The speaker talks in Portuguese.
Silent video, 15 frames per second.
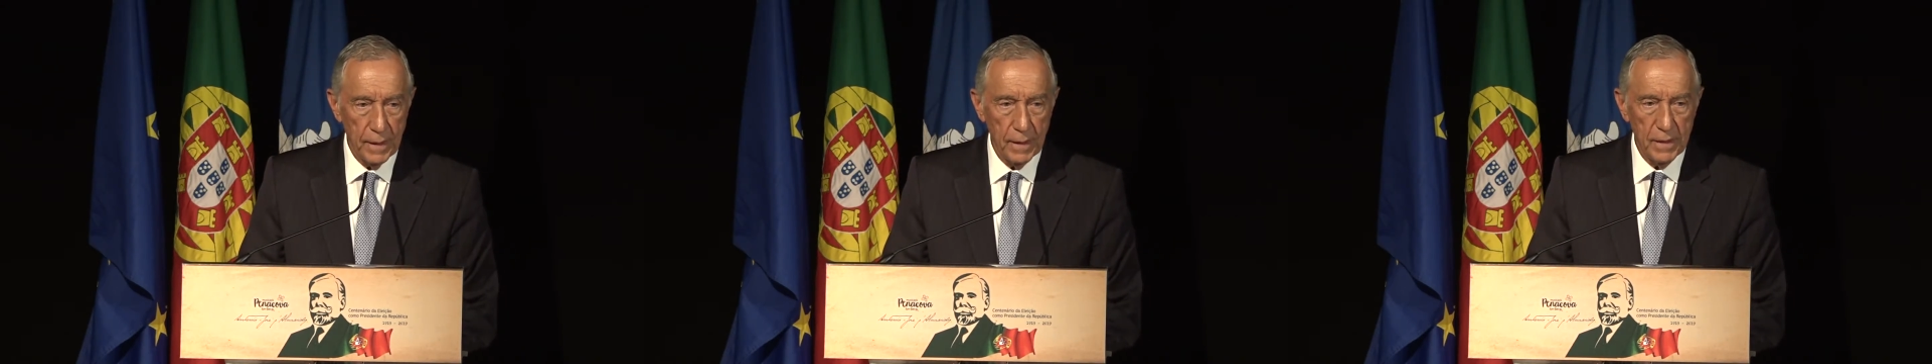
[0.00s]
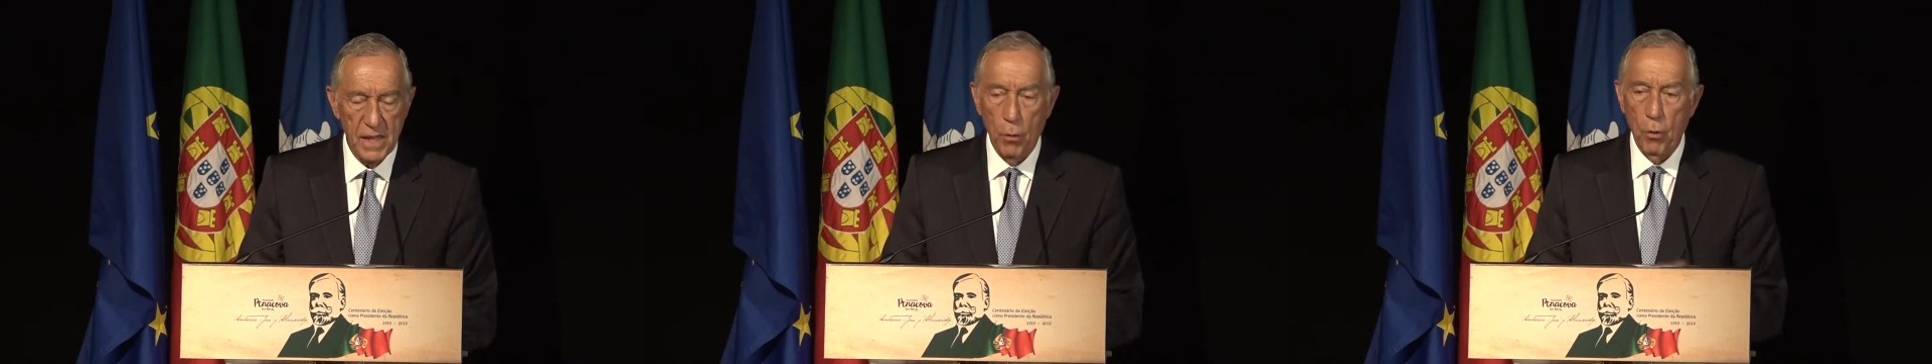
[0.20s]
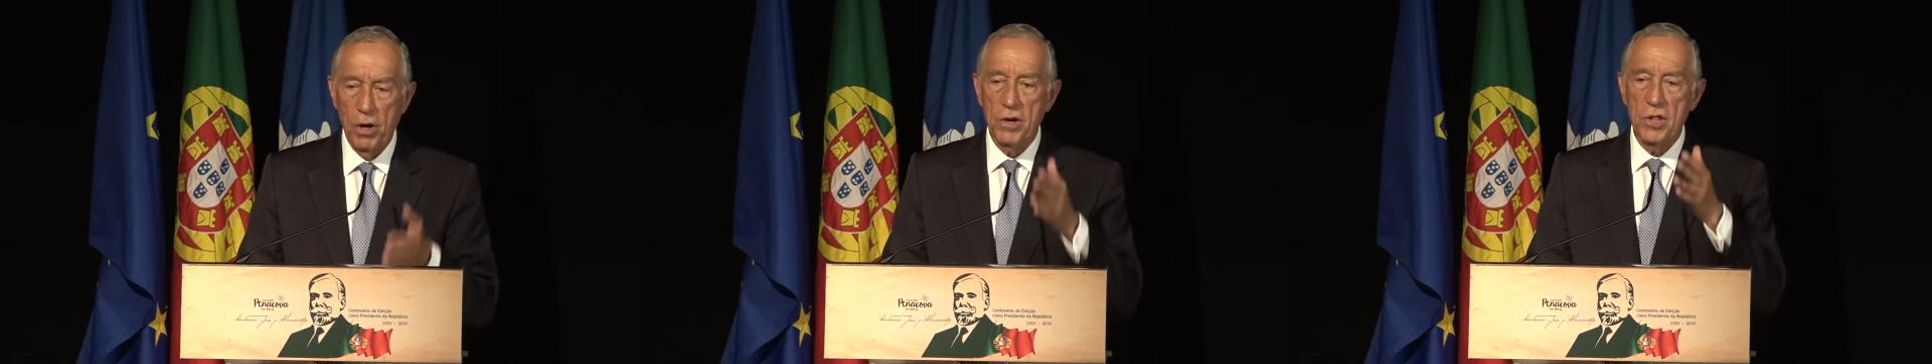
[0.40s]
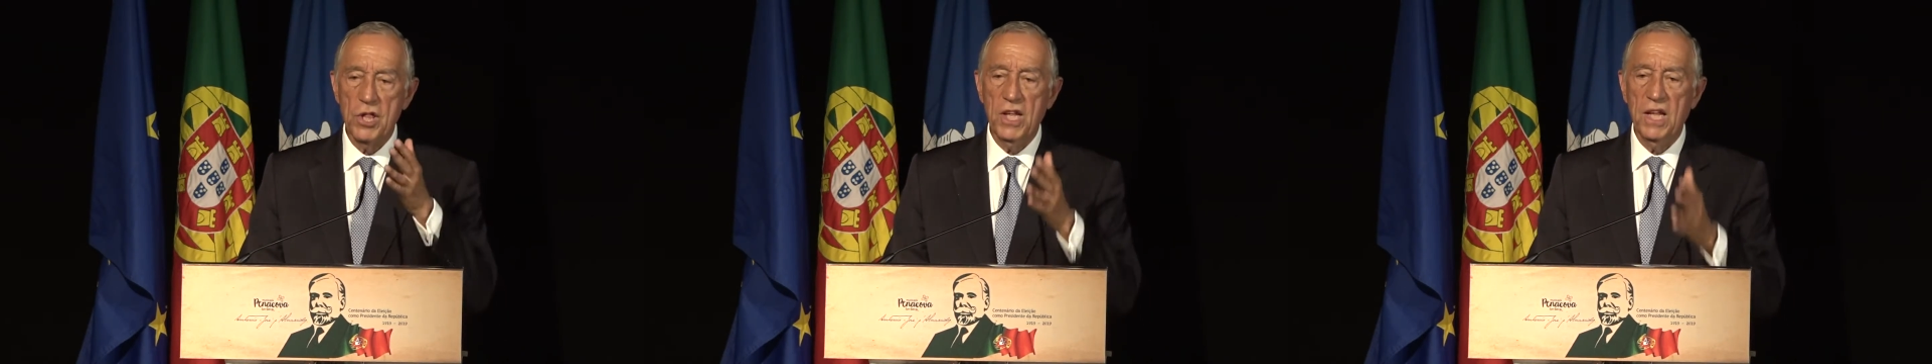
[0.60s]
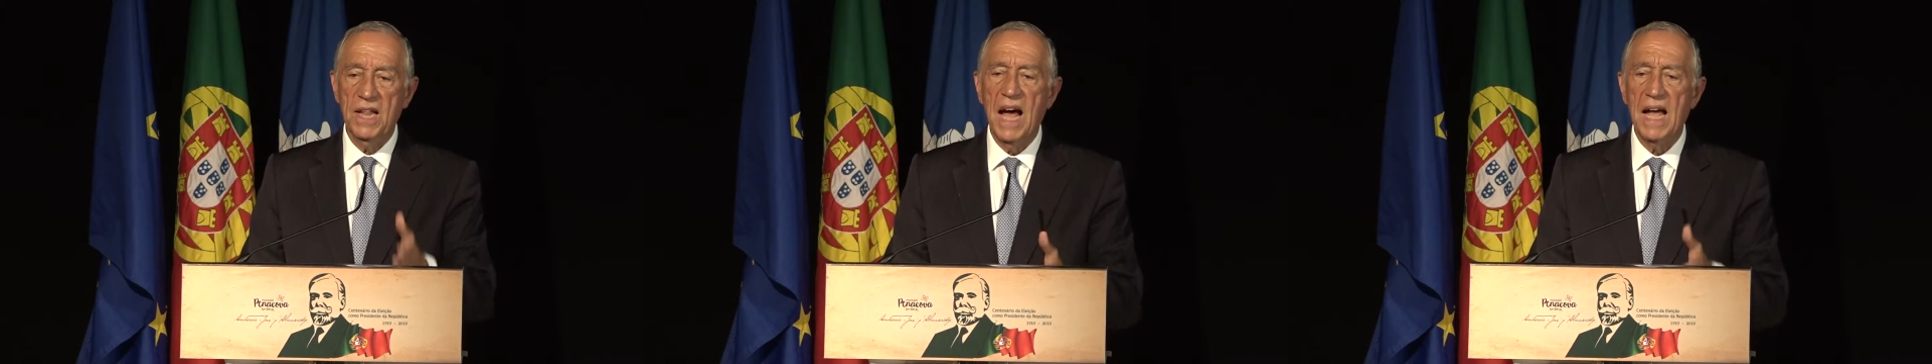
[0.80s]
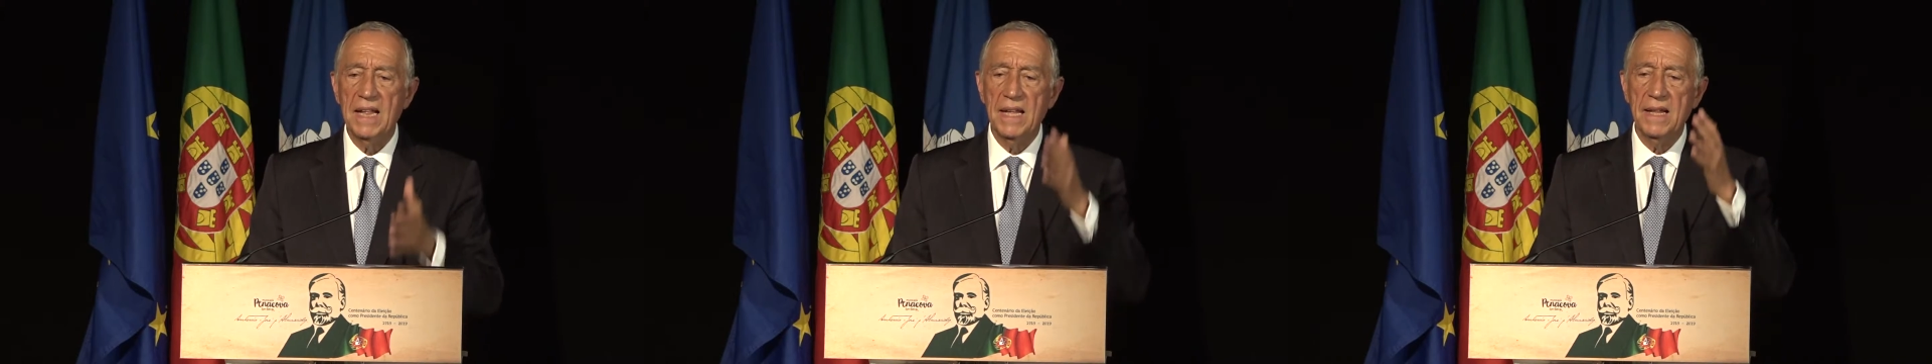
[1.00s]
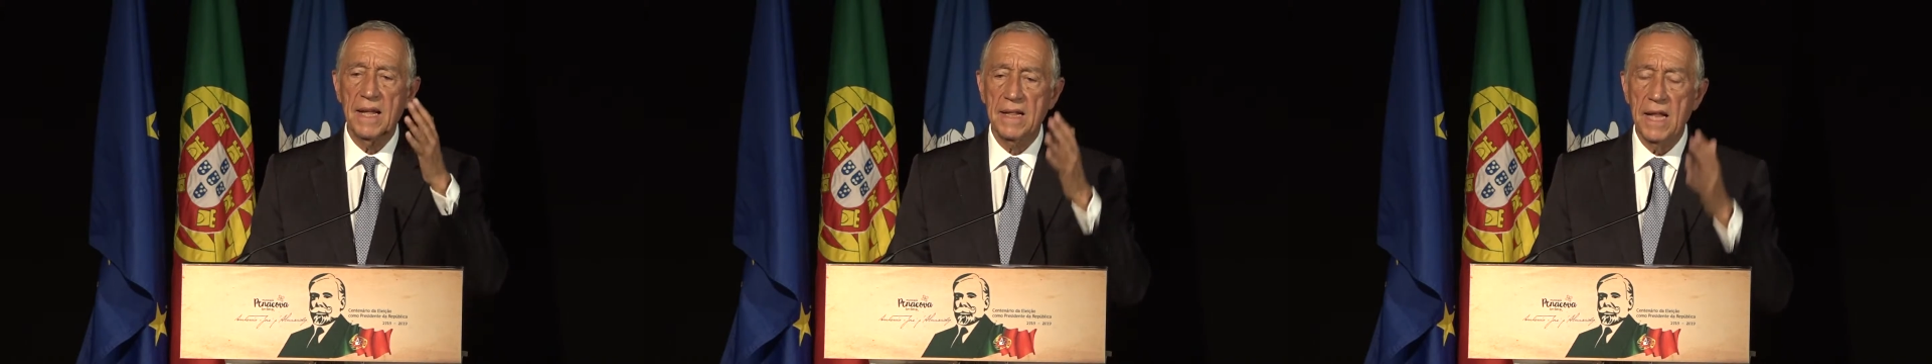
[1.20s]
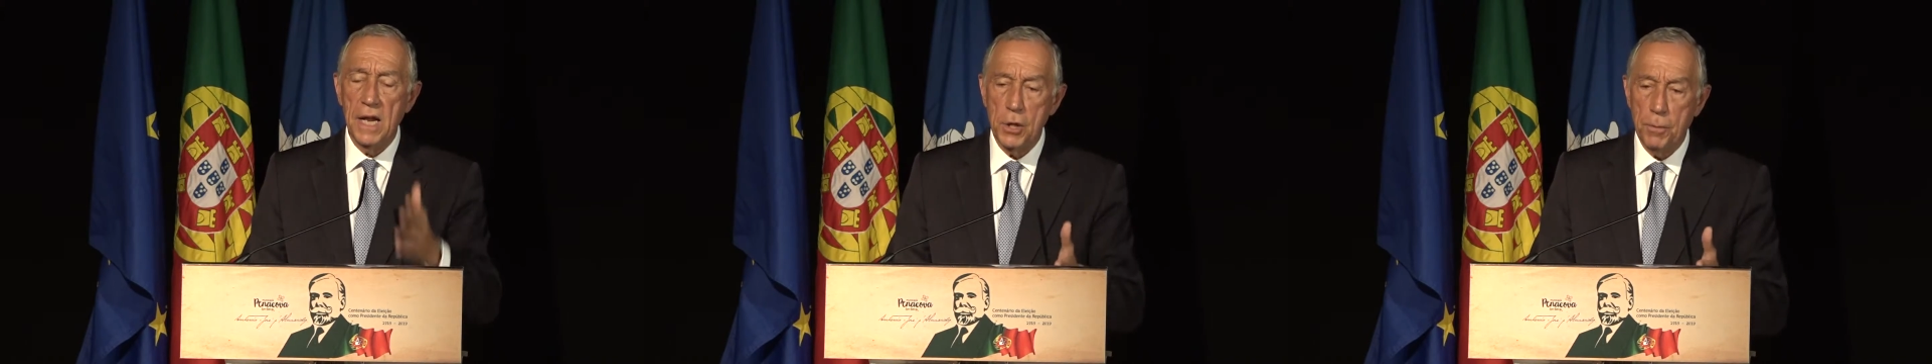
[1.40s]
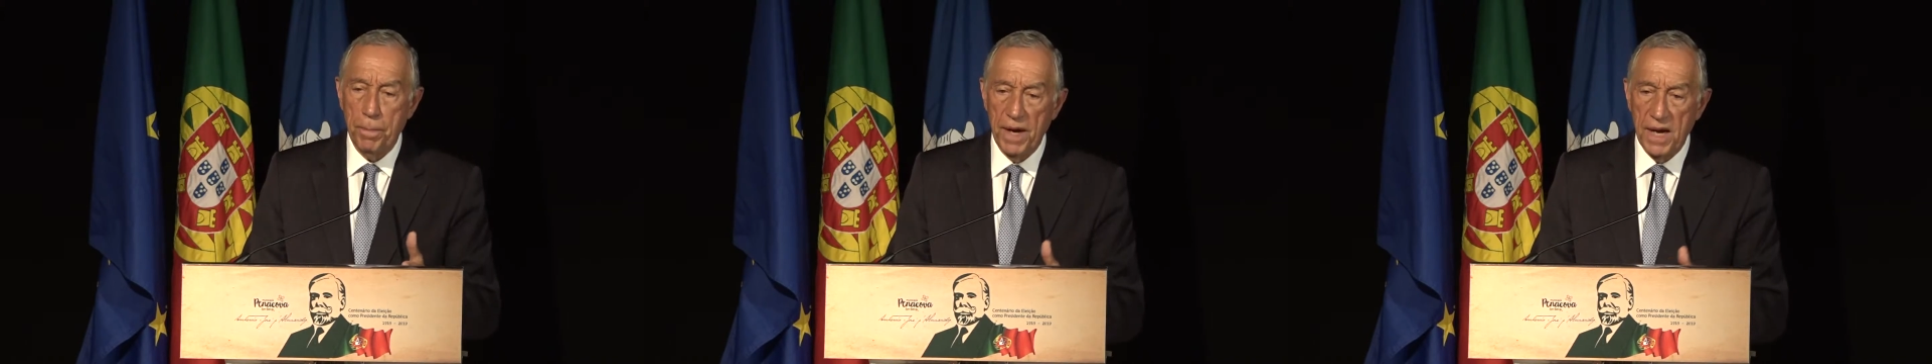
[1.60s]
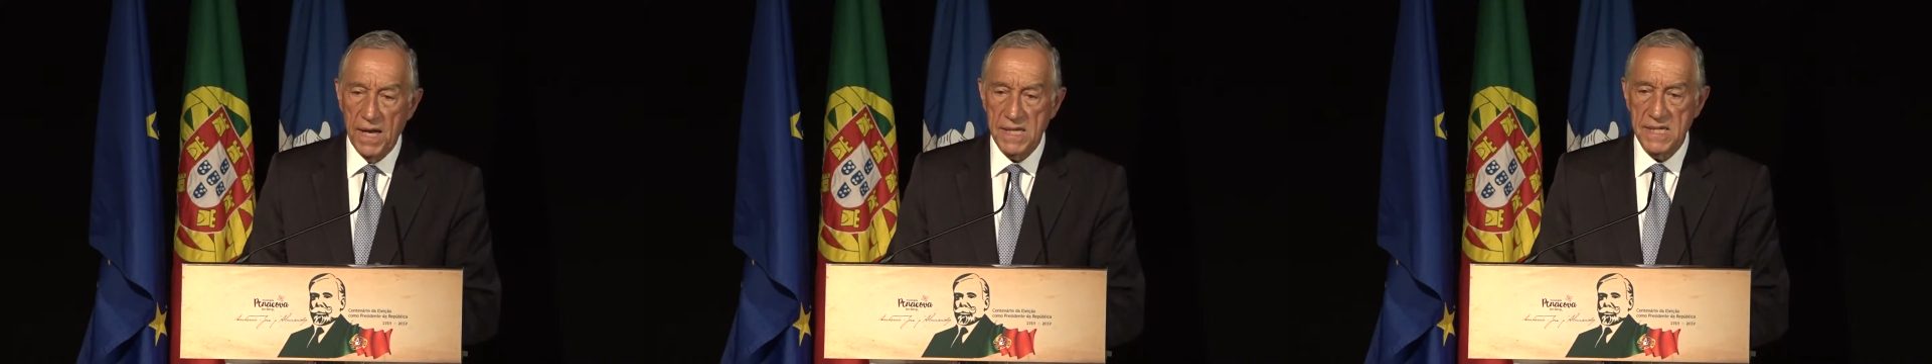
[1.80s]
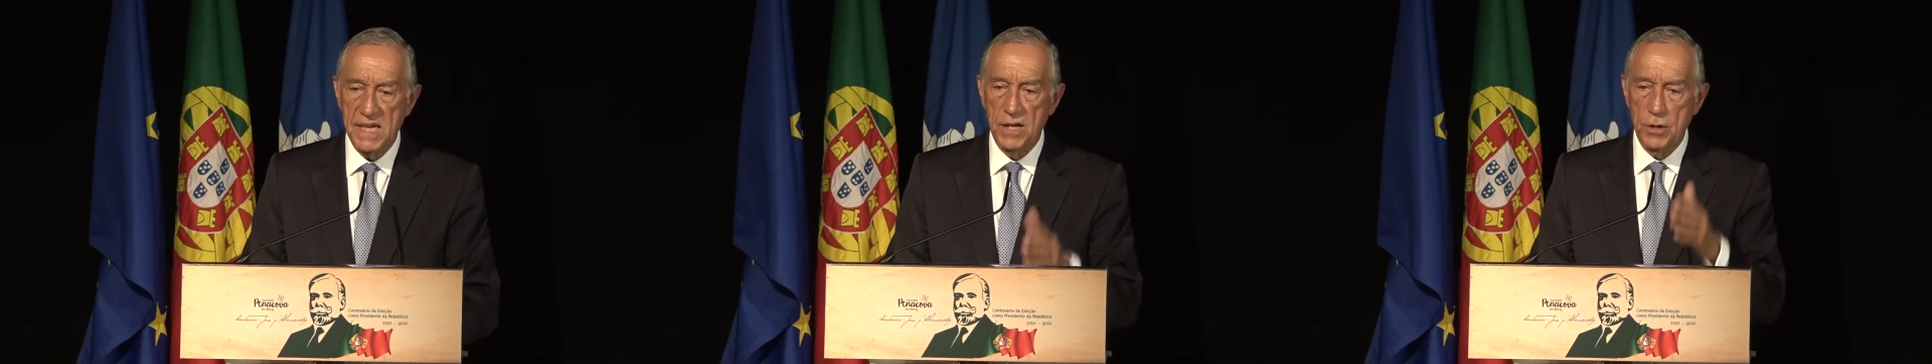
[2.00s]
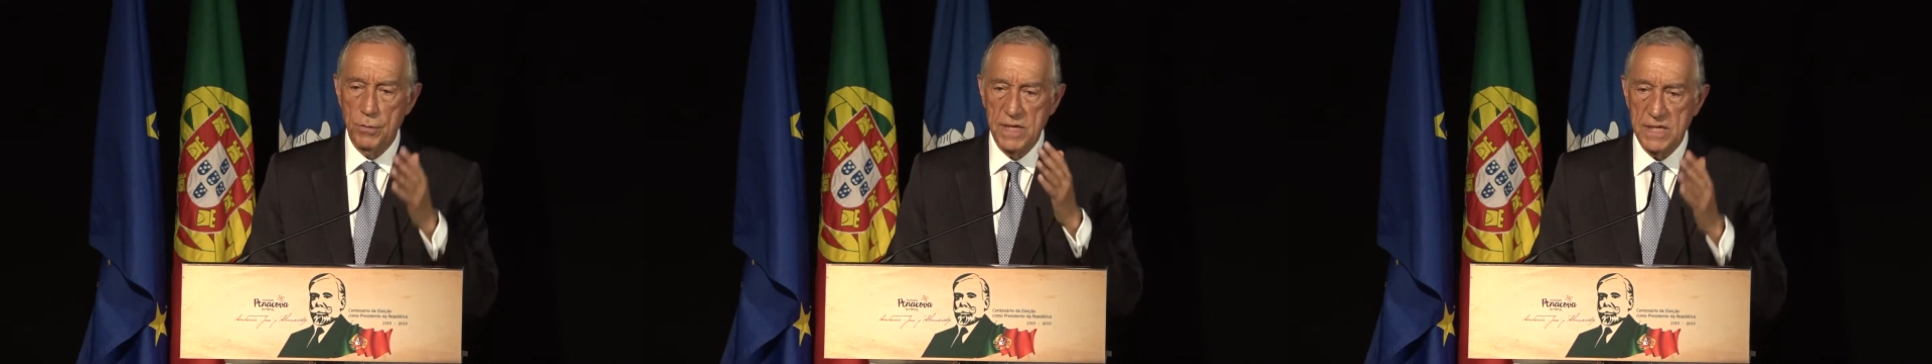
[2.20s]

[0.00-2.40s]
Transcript: da honestidade e da transparência no